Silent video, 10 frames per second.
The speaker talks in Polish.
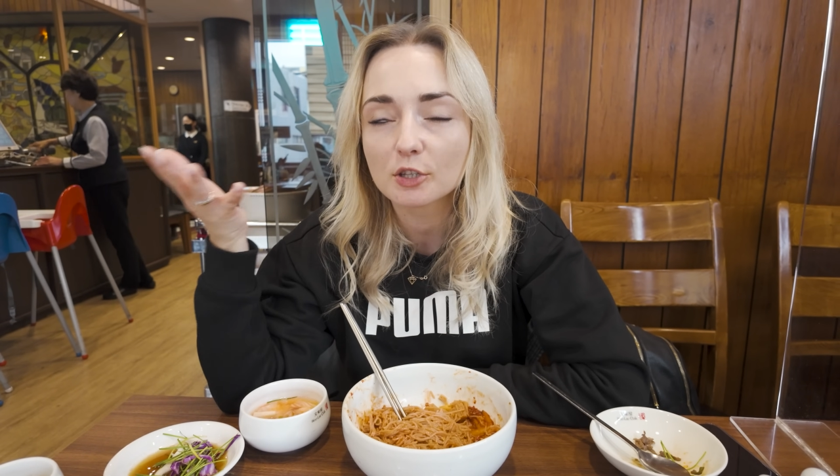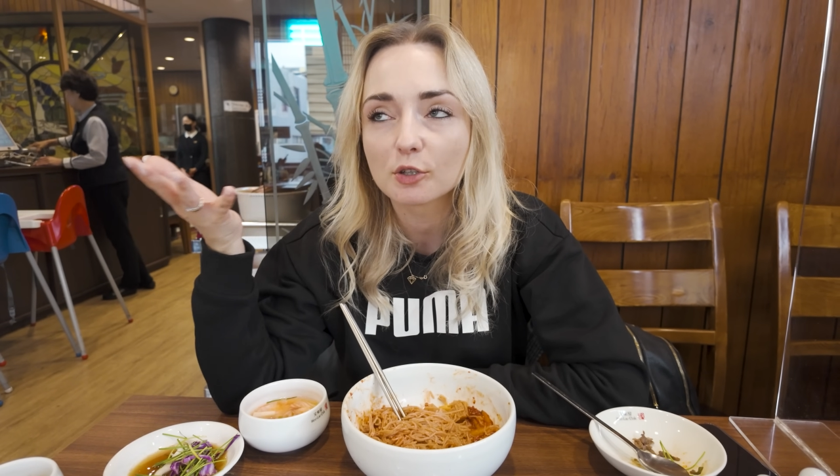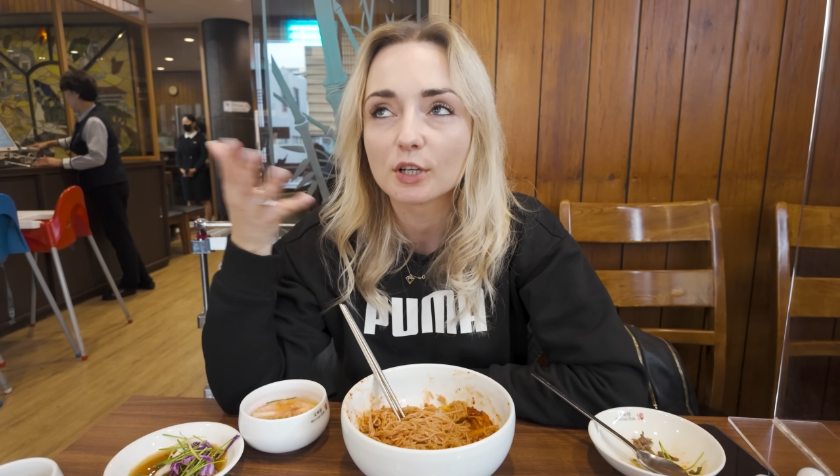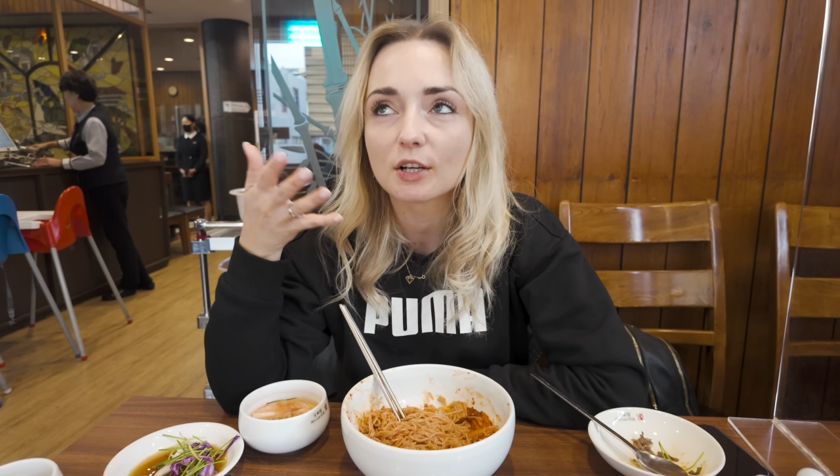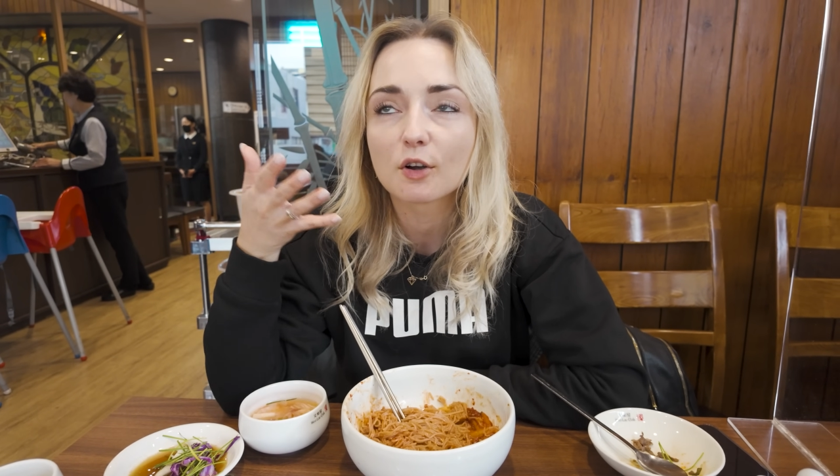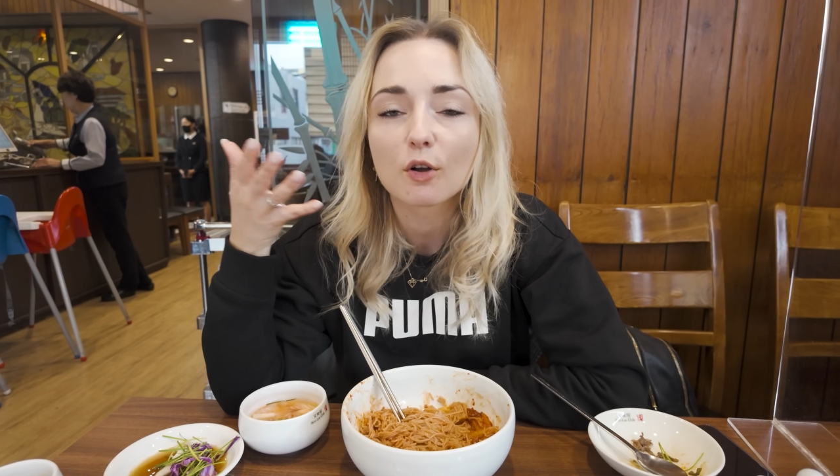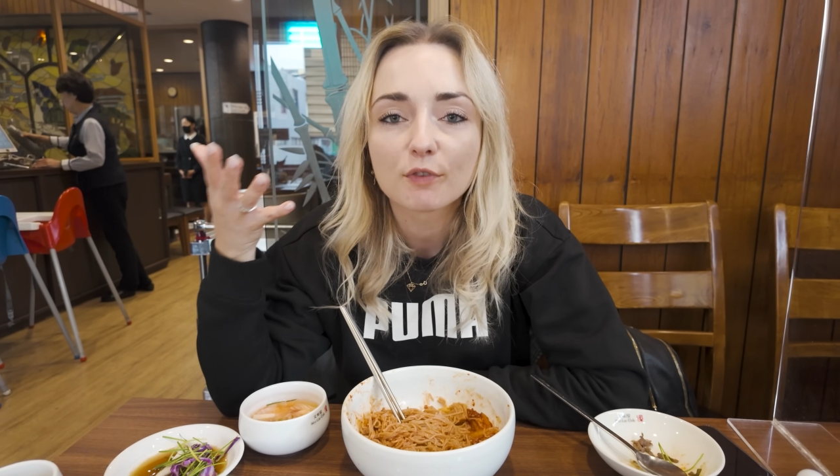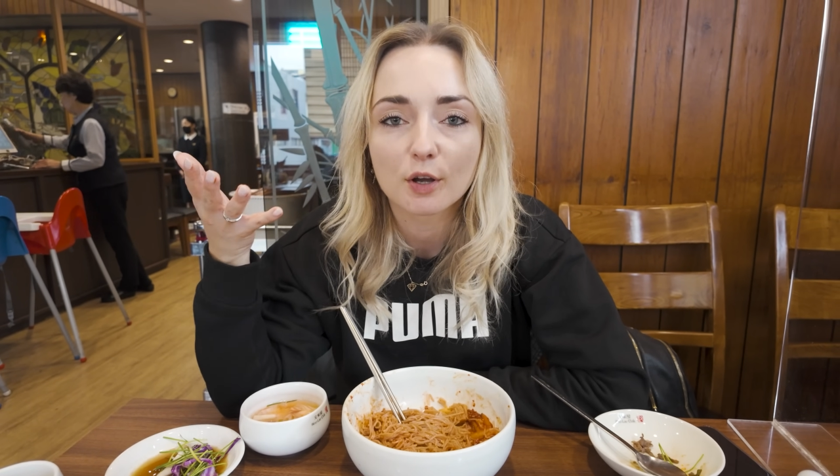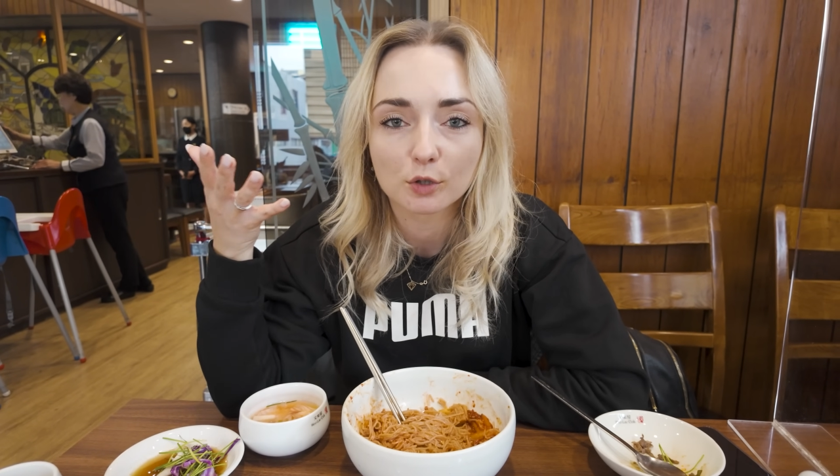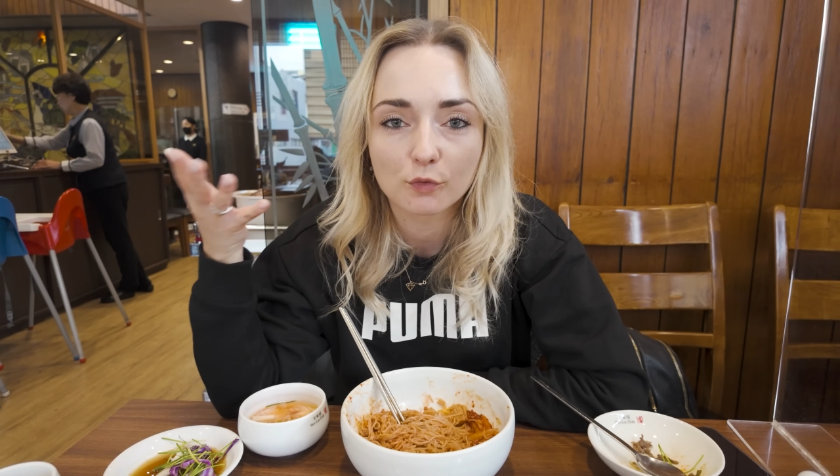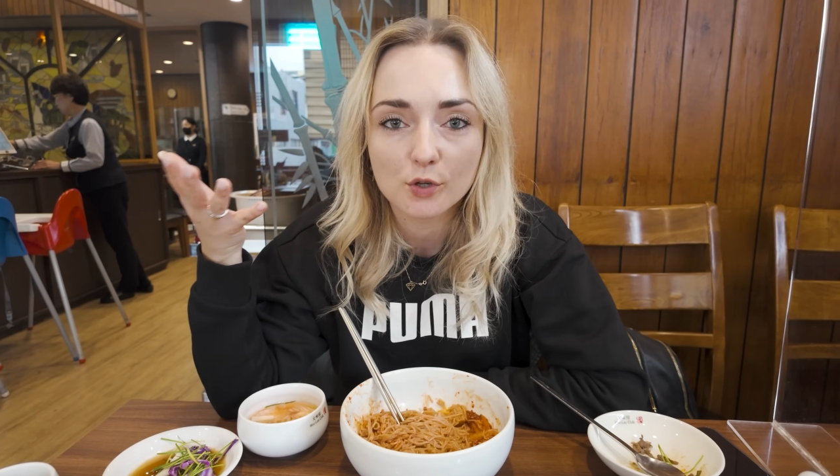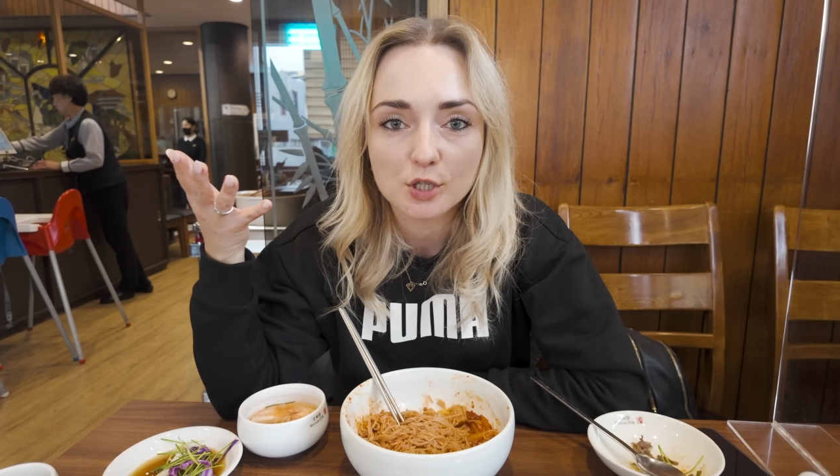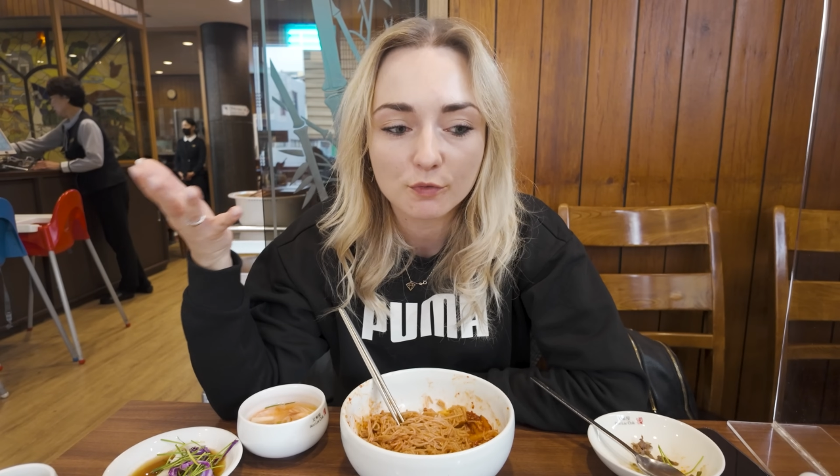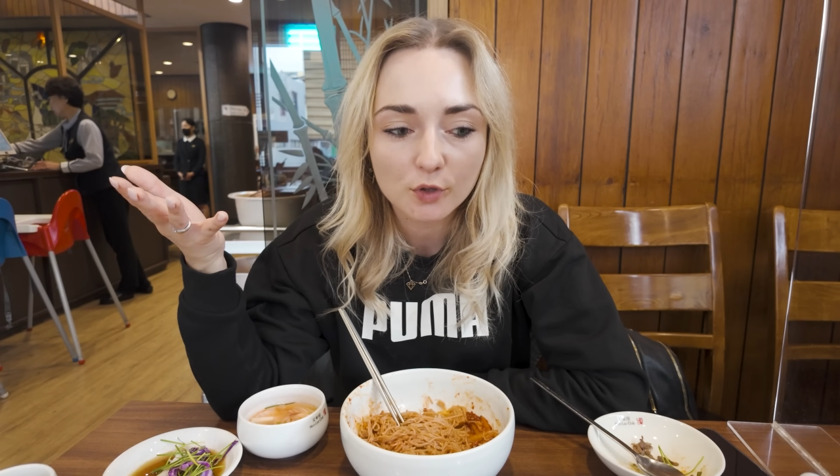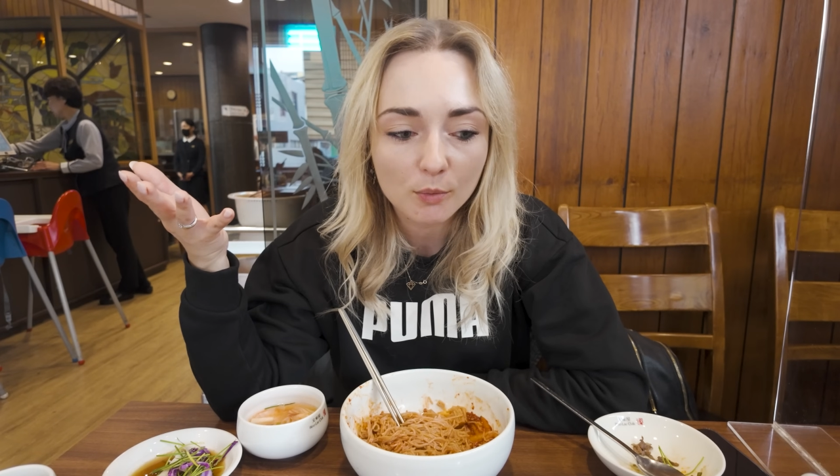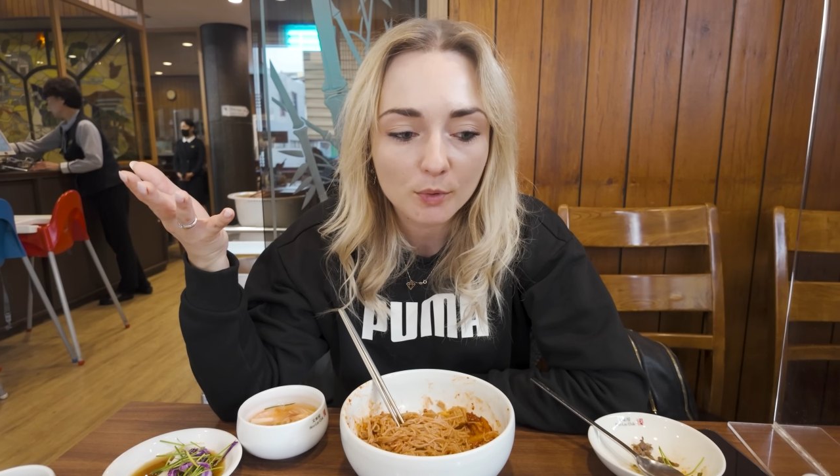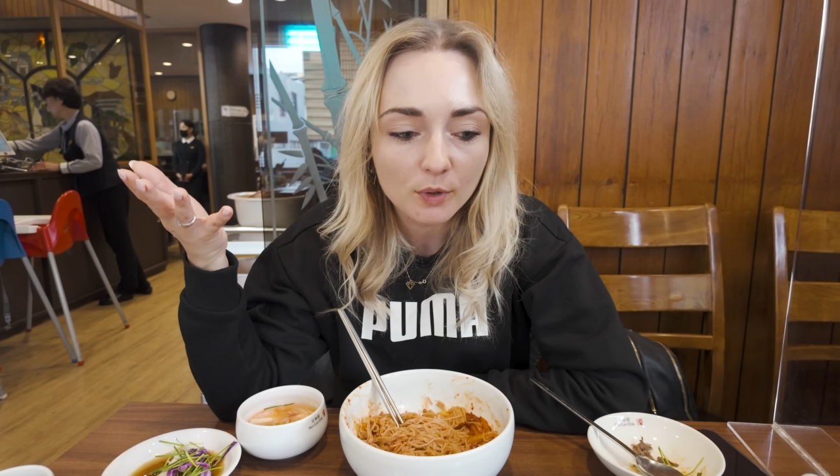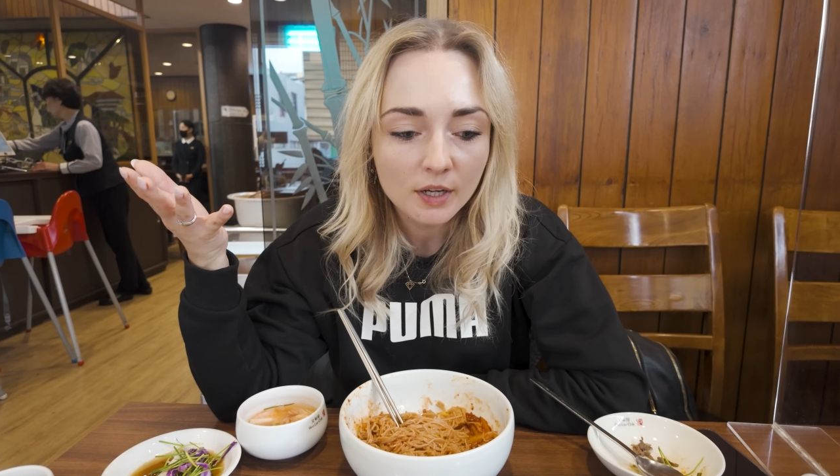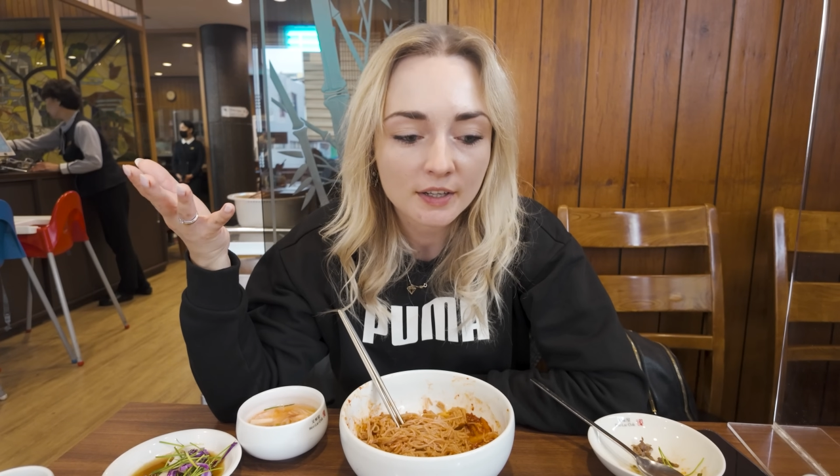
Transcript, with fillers: to jakkolwiek odtworzyć w domu.